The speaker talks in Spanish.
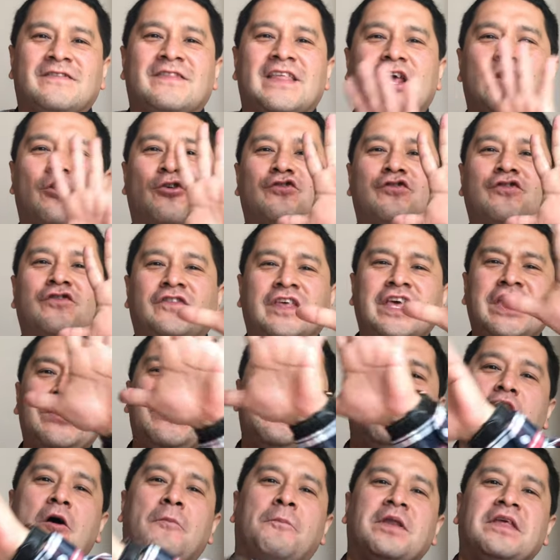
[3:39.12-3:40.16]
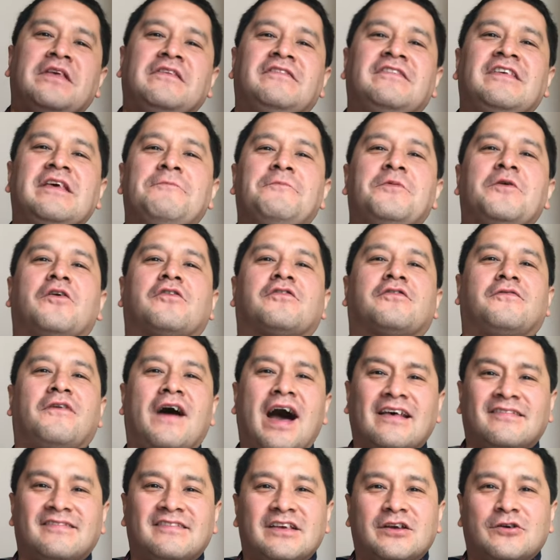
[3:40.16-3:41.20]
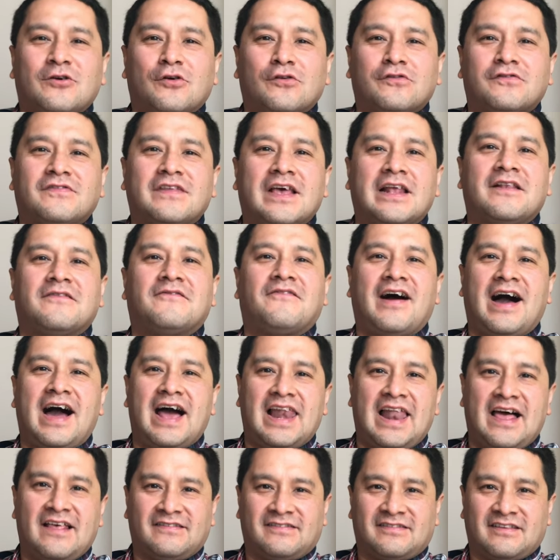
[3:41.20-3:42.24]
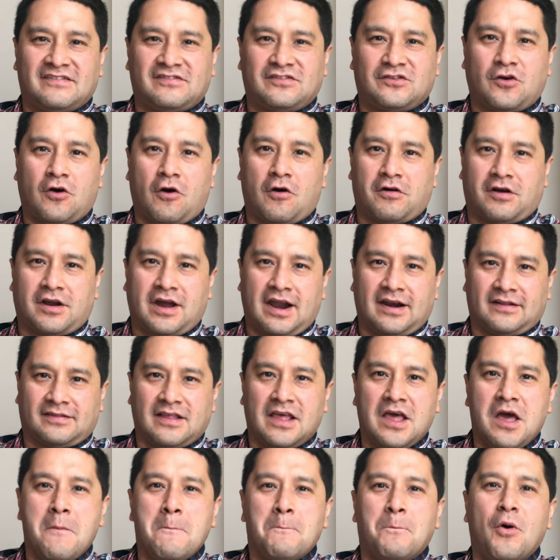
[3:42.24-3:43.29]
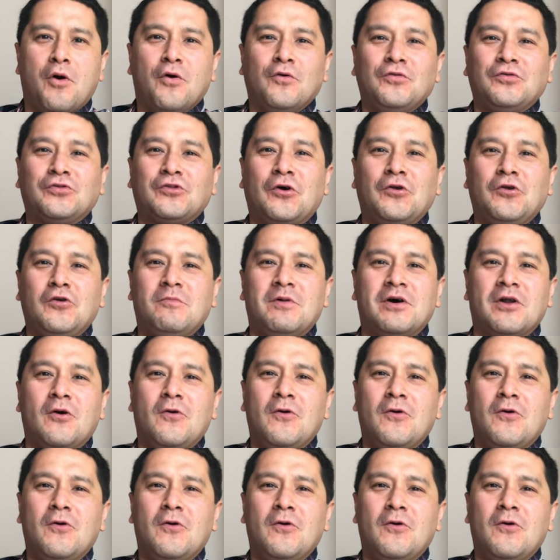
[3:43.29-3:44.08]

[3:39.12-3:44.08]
de los cinco principios básicos del Balance Scorecard. Punto número